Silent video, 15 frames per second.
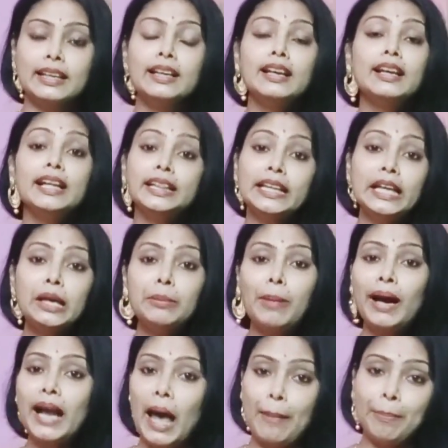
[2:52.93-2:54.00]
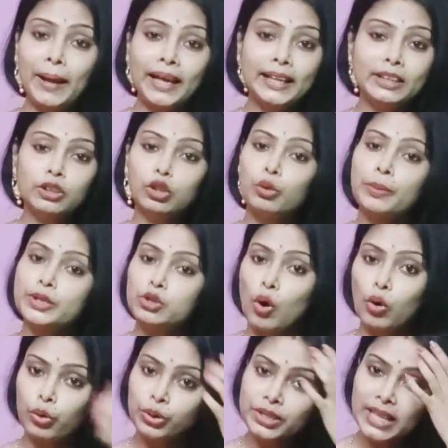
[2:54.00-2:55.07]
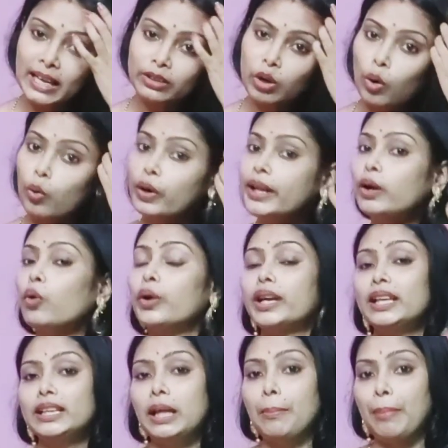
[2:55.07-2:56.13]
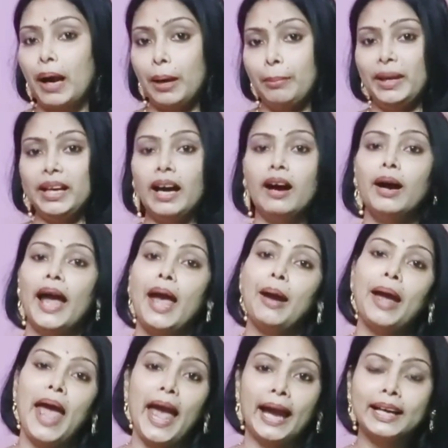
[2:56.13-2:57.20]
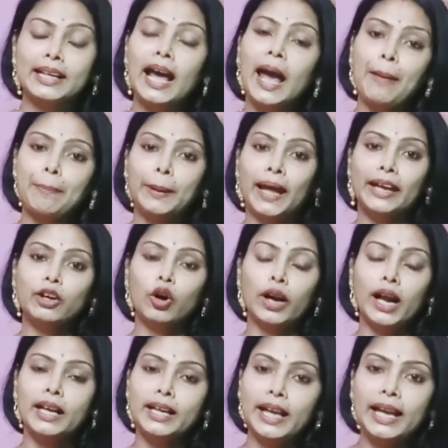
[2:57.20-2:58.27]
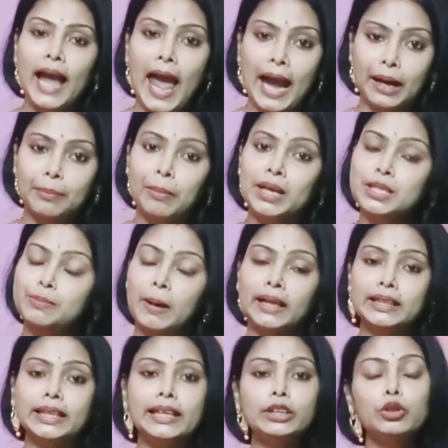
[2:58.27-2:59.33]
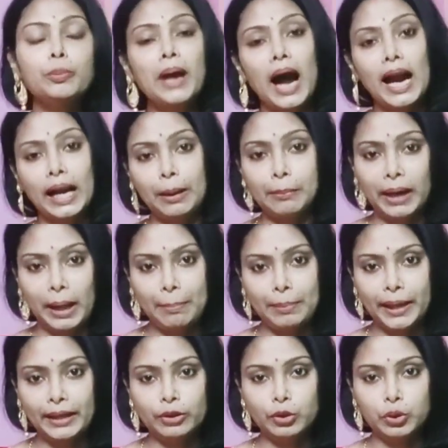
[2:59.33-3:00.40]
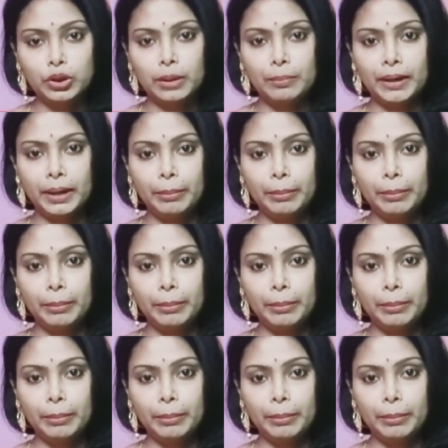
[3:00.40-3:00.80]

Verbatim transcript: তিনবার অ্যাপ্লাই কিন্তু তুমি যখন চাই তখনই করে নিতে পারবে না একটা অ্যাপ্লাই করার ঠিক এক মাস বাদে গিয়ে তুমি আর একবার অ্যাপ্লাই করতে পারবে